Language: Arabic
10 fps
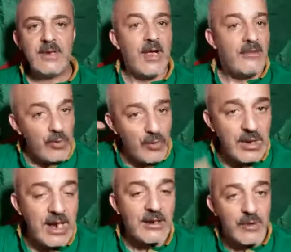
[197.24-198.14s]
هذه
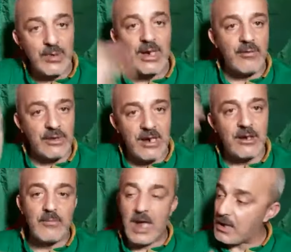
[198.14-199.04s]
نقولها لكم ونعاودها
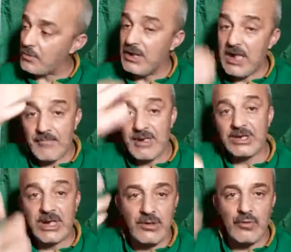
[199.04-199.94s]
لكم عقلوا عليها مليح
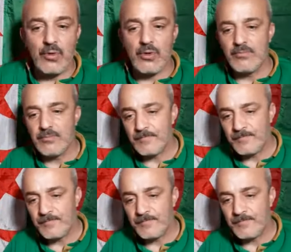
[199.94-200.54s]
راني نقول لكم